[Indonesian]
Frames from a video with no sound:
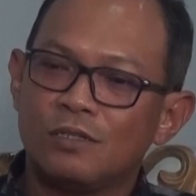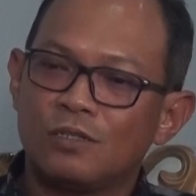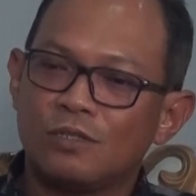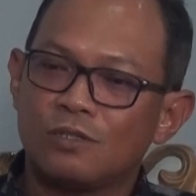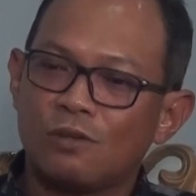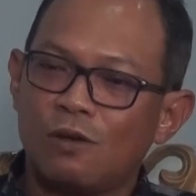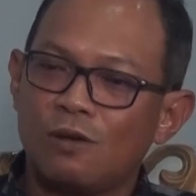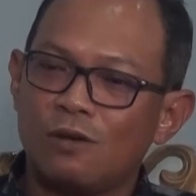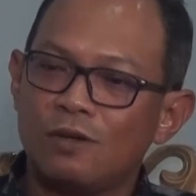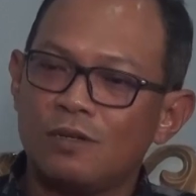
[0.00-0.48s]

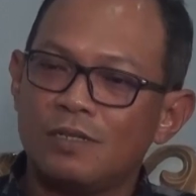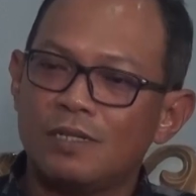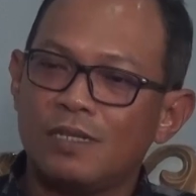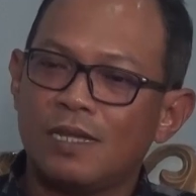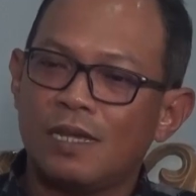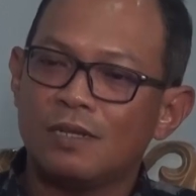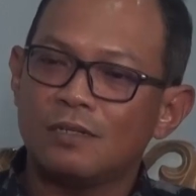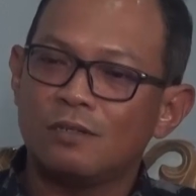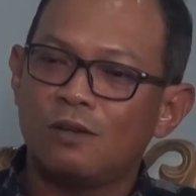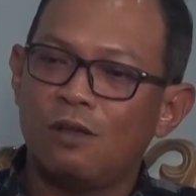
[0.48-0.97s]
sound
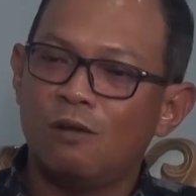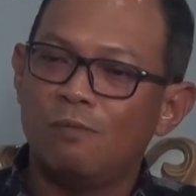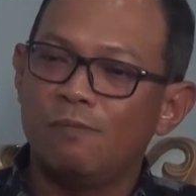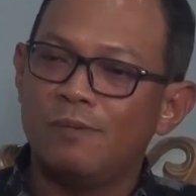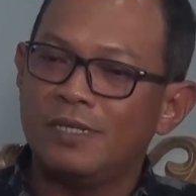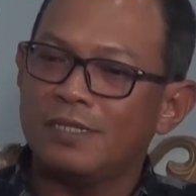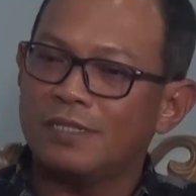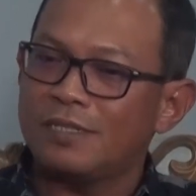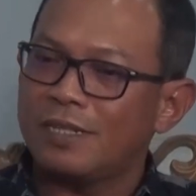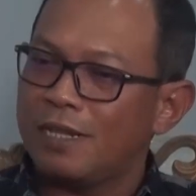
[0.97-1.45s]
yang
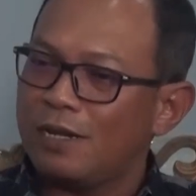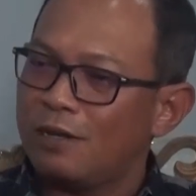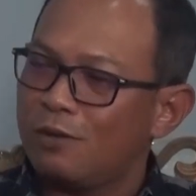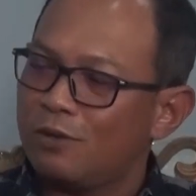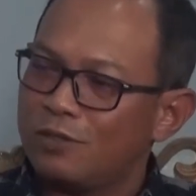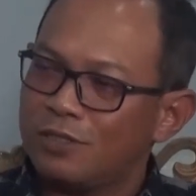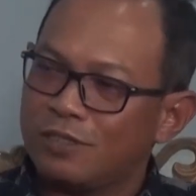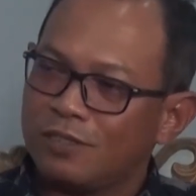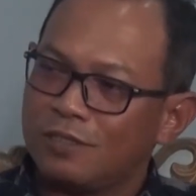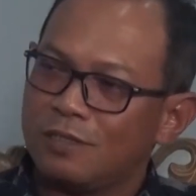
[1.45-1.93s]
Dolby
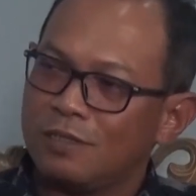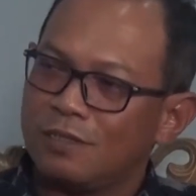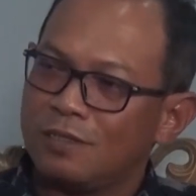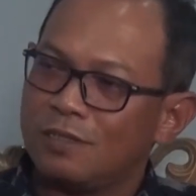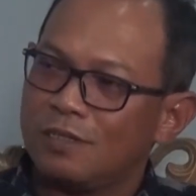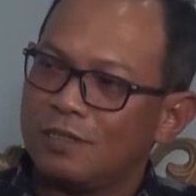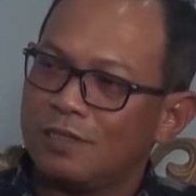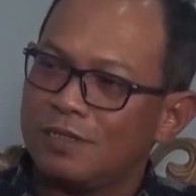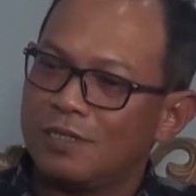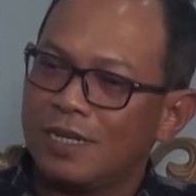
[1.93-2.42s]
stereo
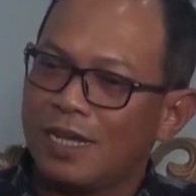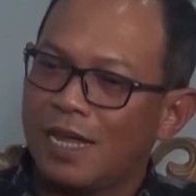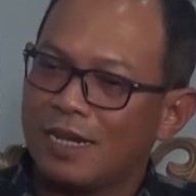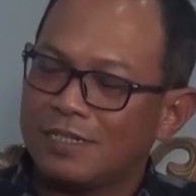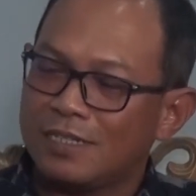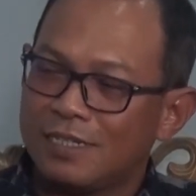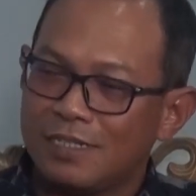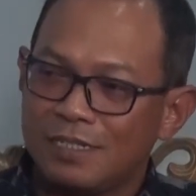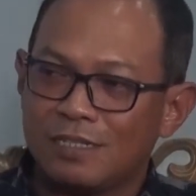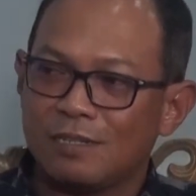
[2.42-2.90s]
eh, dengan
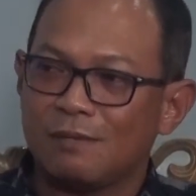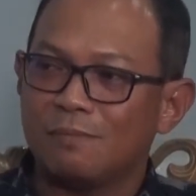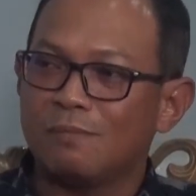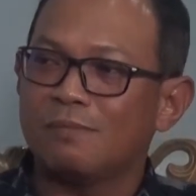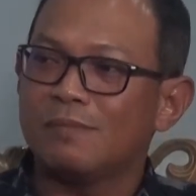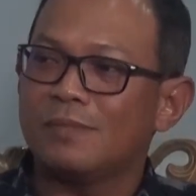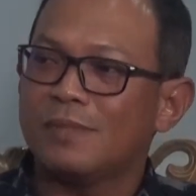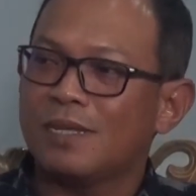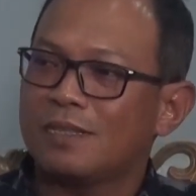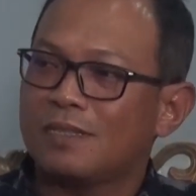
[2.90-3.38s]

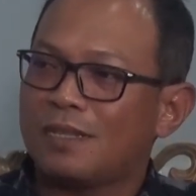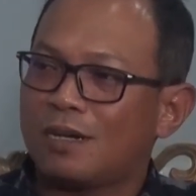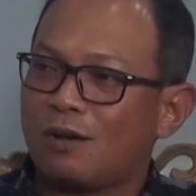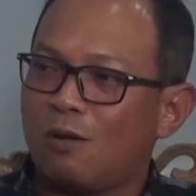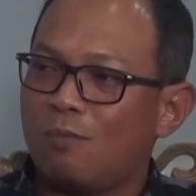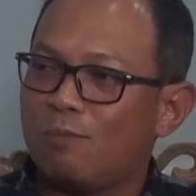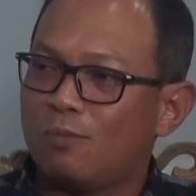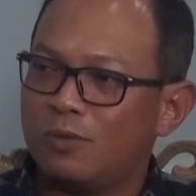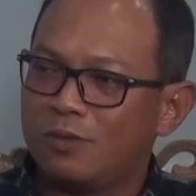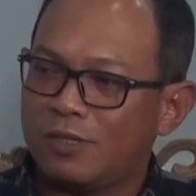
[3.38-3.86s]
sistem yang mhm.
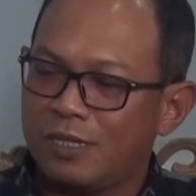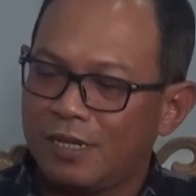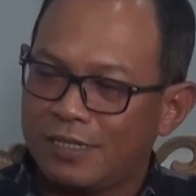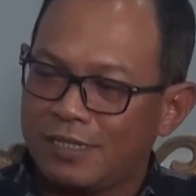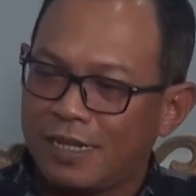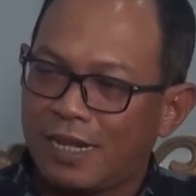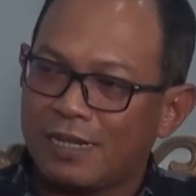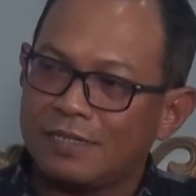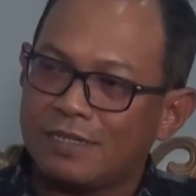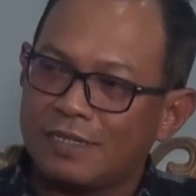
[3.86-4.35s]

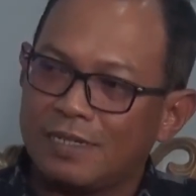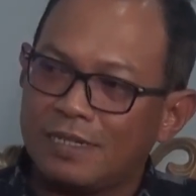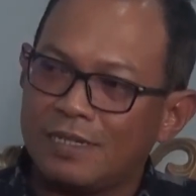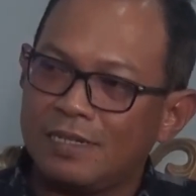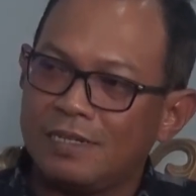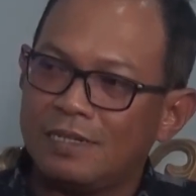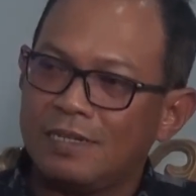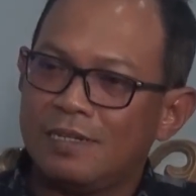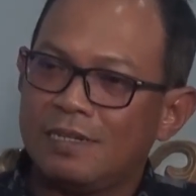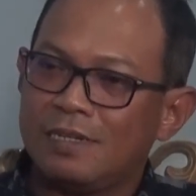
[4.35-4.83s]
terkomputerisasi
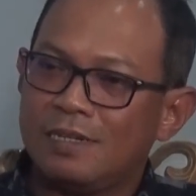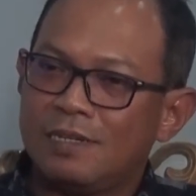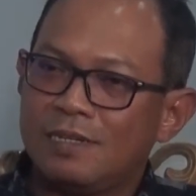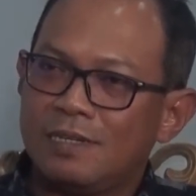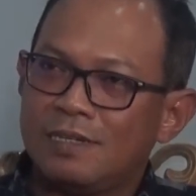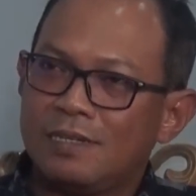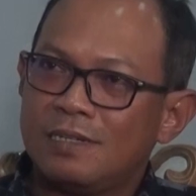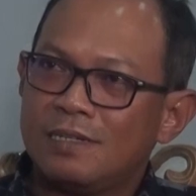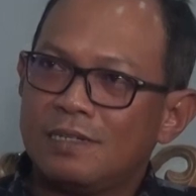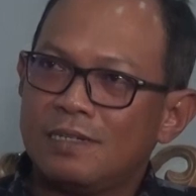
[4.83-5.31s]

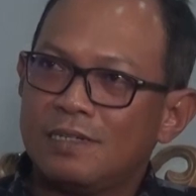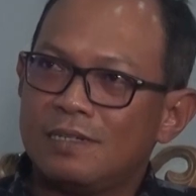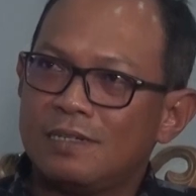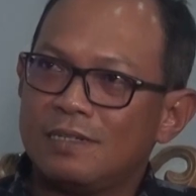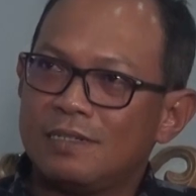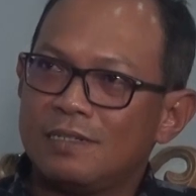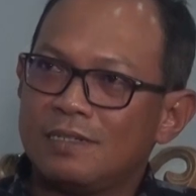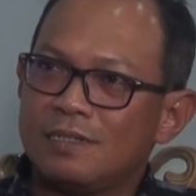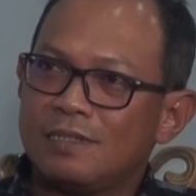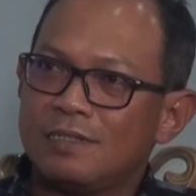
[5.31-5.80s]

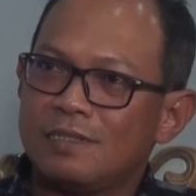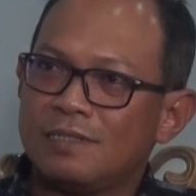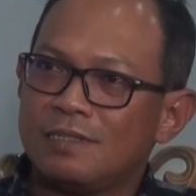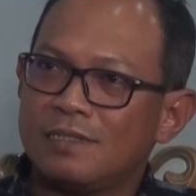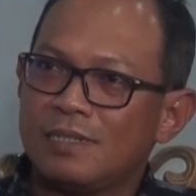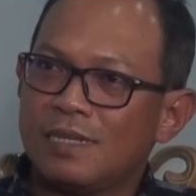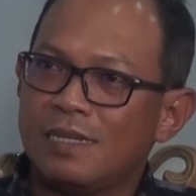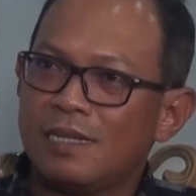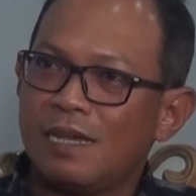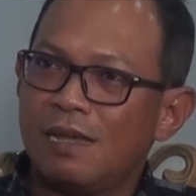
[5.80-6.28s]
Eh,
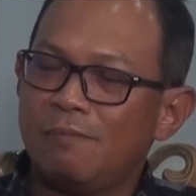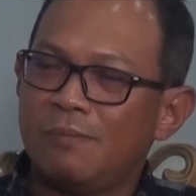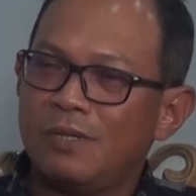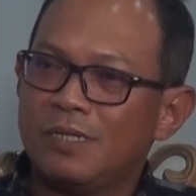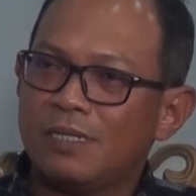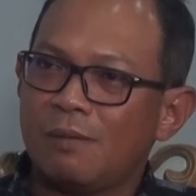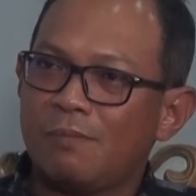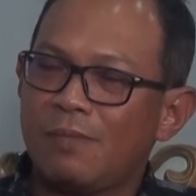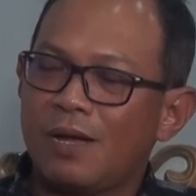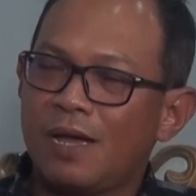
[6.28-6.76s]
sehingga
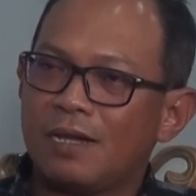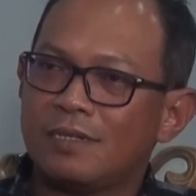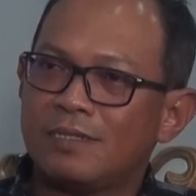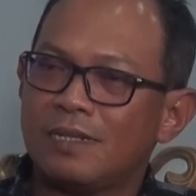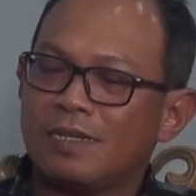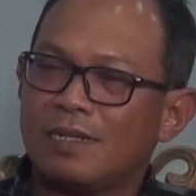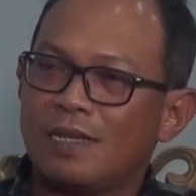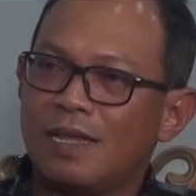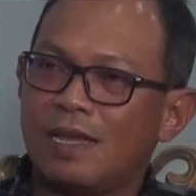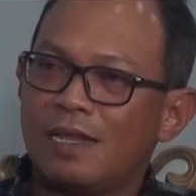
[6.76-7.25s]
bisa
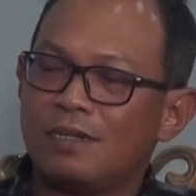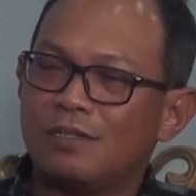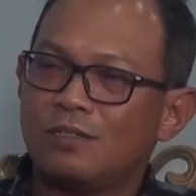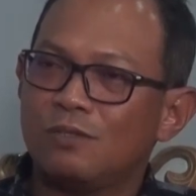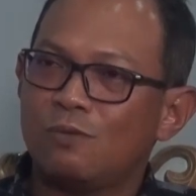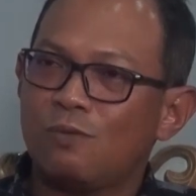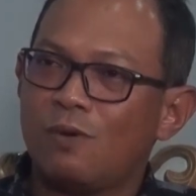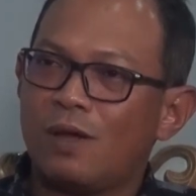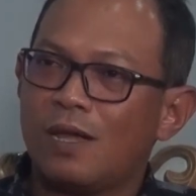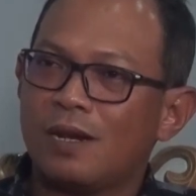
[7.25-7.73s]
menghasilkan
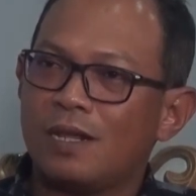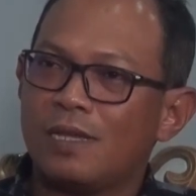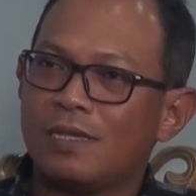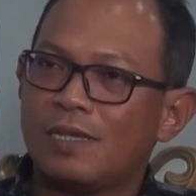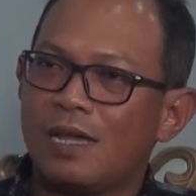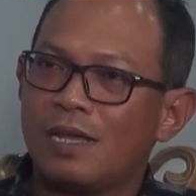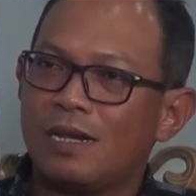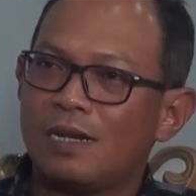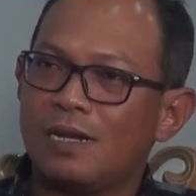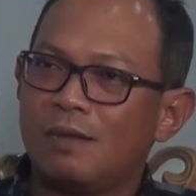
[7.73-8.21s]
suara
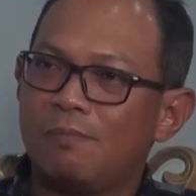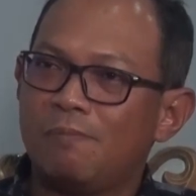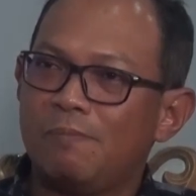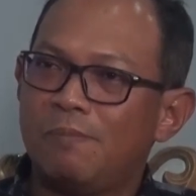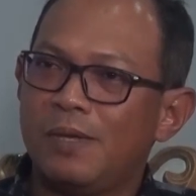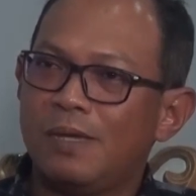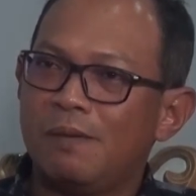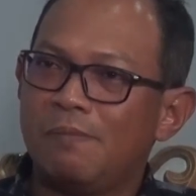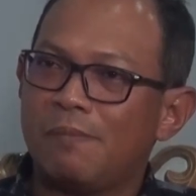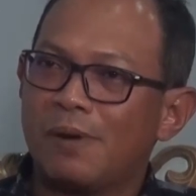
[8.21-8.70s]
yang
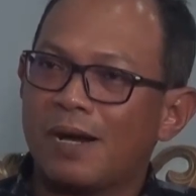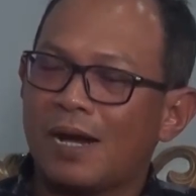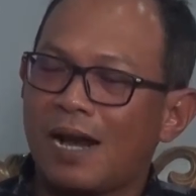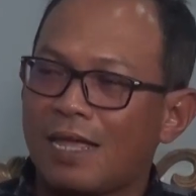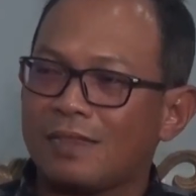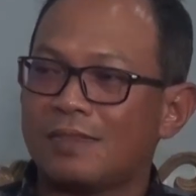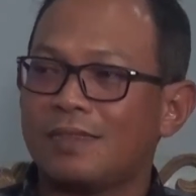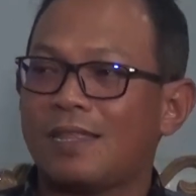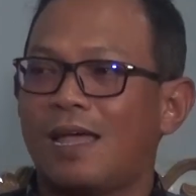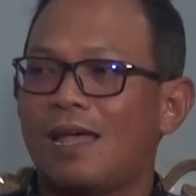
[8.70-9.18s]
lebih
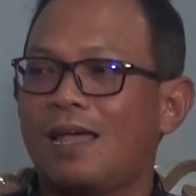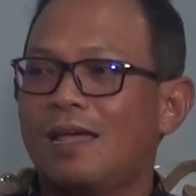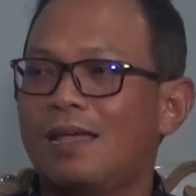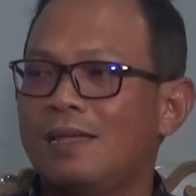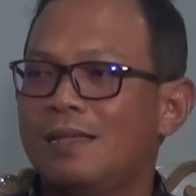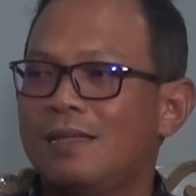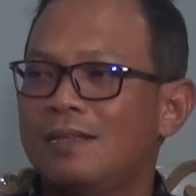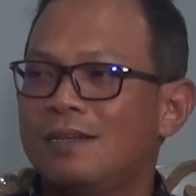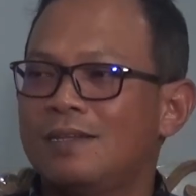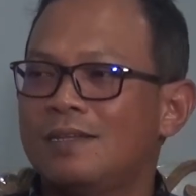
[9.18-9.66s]

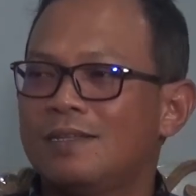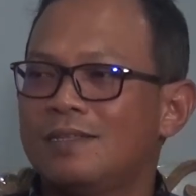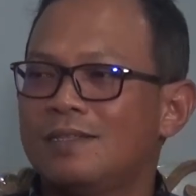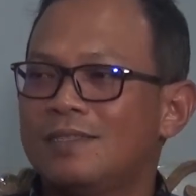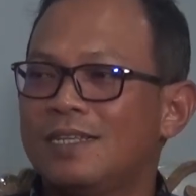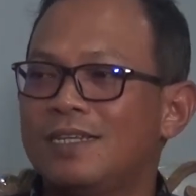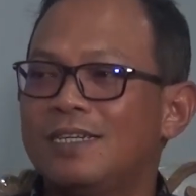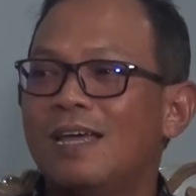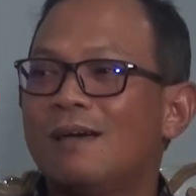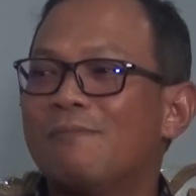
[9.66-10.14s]
merata,
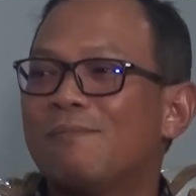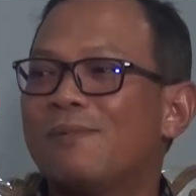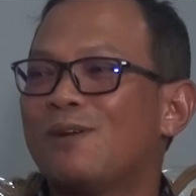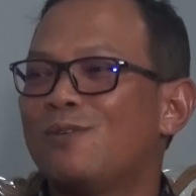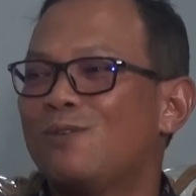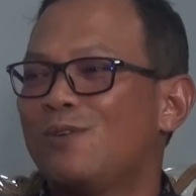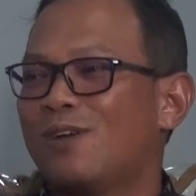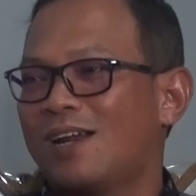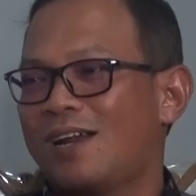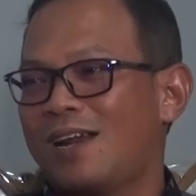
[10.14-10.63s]
hmm. tidak
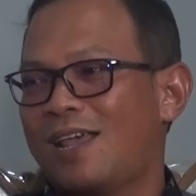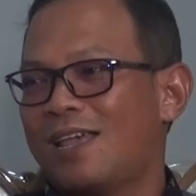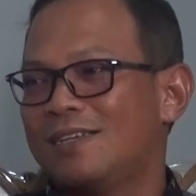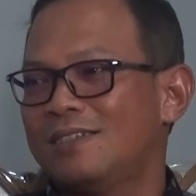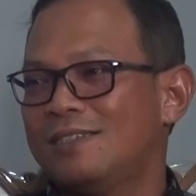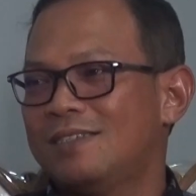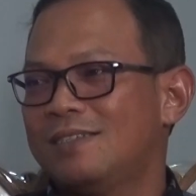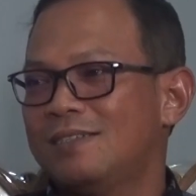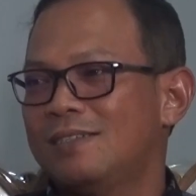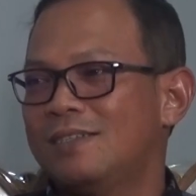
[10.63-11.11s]
perlu
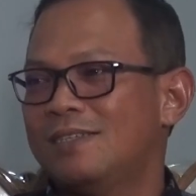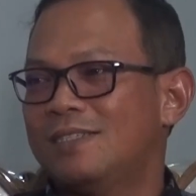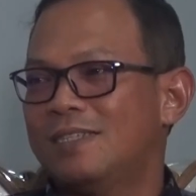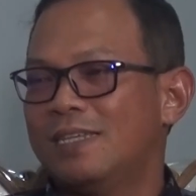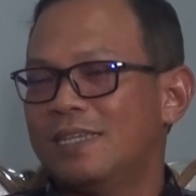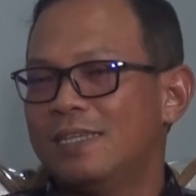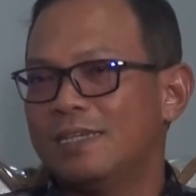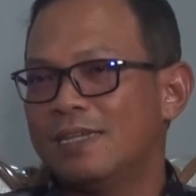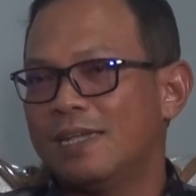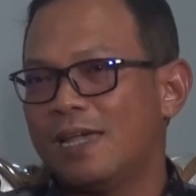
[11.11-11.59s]
keras,
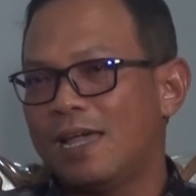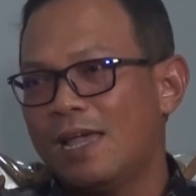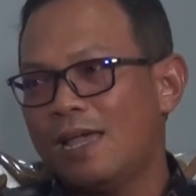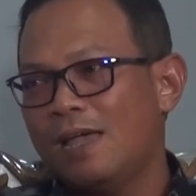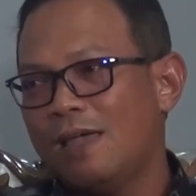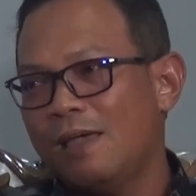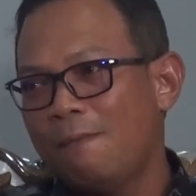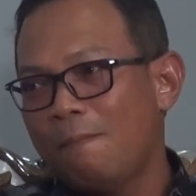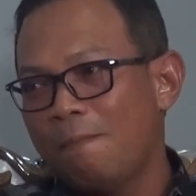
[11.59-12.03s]
sehingga